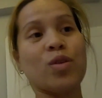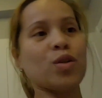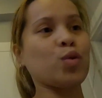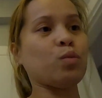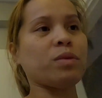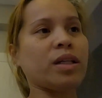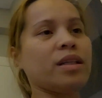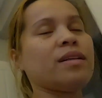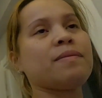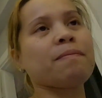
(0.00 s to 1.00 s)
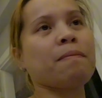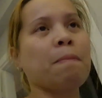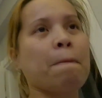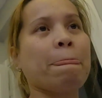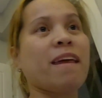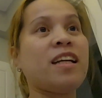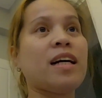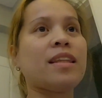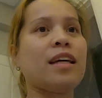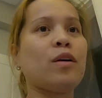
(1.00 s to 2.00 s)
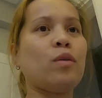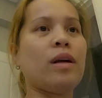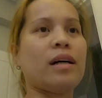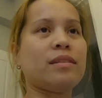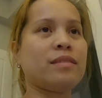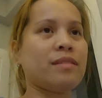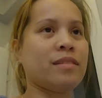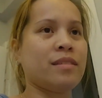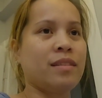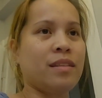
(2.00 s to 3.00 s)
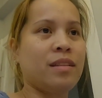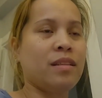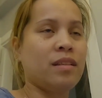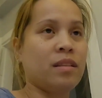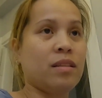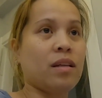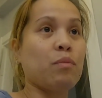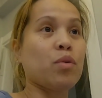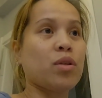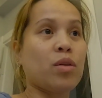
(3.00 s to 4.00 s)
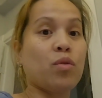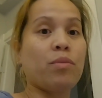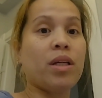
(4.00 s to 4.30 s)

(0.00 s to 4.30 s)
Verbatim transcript: ko ng sumay. Hinati ko lang. Tapos ito,